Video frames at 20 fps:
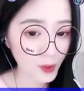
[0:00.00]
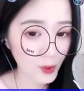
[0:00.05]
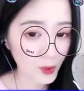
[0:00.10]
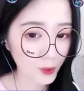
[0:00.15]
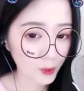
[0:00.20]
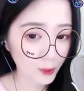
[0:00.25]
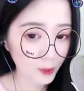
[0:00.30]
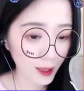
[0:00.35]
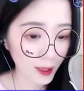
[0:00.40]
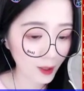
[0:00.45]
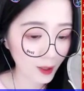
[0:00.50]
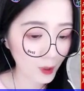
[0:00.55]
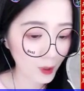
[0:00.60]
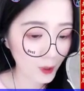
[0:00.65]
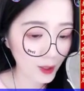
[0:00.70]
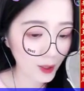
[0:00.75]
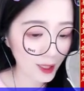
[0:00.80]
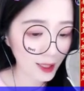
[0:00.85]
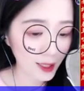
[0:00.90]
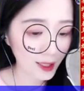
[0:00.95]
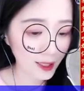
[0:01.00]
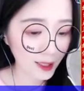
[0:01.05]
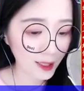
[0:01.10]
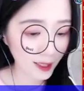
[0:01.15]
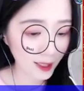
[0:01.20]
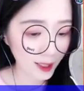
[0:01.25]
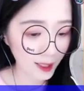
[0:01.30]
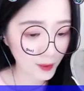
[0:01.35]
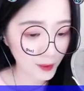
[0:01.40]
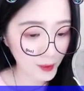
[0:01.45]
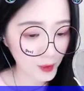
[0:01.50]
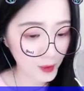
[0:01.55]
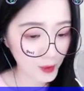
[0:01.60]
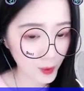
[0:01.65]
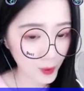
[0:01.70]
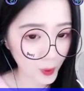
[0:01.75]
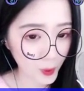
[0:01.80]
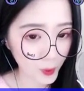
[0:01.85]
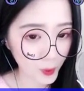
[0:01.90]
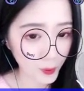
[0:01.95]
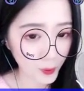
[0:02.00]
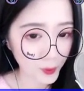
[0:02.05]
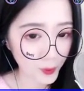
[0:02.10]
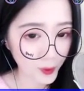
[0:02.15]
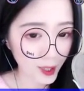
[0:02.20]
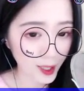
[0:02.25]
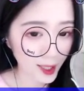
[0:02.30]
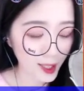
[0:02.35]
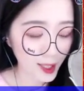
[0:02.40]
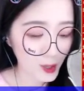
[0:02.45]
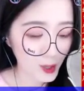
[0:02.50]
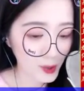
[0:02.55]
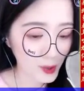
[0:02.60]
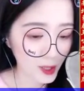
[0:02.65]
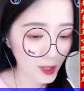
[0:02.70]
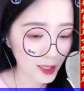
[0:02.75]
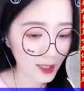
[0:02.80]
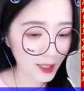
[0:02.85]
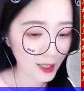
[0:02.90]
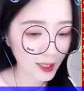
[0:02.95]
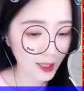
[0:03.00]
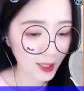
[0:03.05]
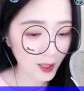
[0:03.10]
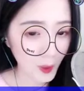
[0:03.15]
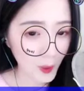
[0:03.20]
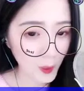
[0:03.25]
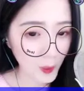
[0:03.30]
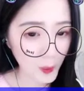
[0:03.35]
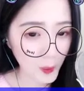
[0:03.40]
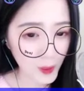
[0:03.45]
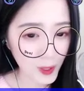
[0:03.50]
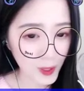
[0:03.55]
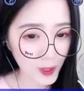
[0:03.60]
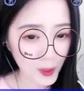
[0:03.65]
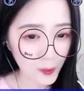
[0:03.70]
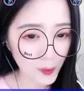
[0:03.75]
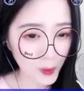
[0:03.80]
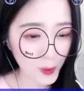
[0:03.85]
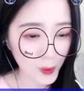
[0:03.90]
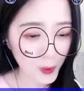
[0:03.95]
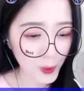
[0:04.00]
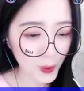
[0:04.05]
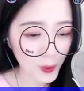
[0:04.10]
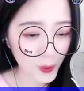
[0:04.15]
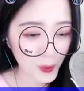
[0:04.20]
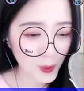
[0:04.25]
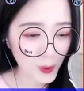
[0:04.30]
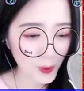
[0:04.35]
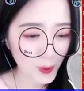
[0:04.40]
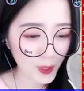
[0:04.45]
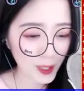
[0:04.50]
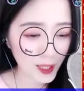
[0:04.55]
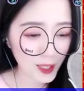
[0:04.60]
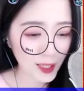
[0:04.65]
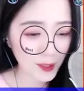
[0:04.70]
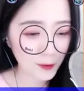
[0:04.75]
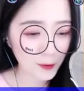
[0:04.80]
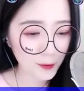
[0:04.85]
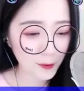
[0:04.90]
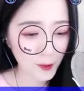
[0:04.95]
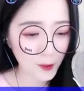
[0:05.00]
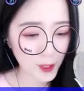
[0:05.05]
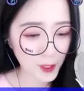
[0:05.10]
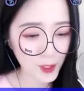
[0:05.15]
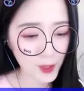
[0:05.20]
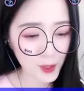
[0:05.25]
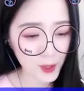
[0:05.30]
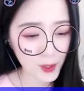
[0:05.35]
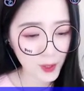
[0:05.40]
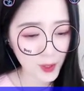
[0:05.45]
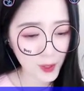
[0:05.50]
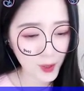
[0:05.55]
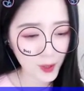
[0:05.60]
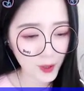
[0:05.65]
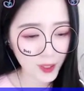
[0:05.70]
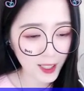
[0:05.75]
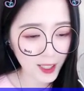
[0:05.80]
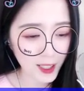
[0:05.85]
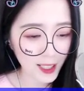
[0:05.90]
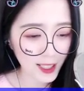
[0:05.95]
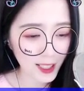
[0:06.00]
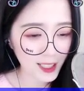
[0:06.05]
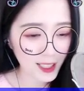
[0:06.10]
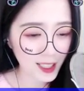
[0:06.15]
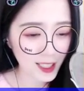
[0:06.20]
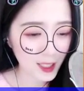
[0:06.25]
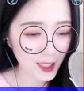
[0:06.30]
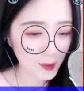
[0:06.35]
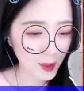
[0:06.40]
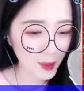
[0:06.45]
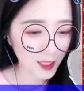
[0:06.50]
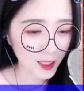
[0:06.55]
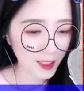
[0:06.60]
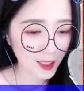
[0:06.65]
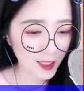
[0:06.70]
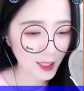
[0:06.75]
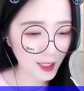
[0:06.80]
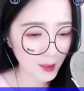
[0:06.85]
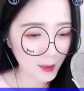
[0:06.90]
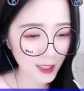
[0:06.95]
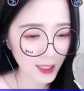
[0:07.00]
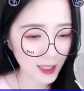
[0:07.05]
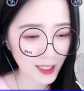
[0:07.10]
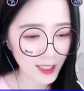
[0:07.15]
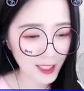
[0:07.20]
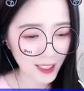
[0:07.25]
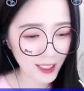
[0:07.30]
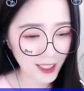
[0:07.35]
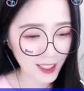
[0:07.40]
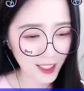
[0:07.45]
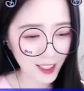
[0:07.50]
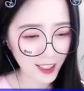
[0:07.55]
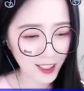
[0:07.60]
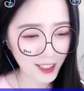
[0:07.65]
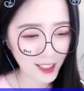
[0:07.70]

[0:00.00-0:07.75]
其实九公主没有所爱之人，九公主如此绝色，也并非玉镯配得起的。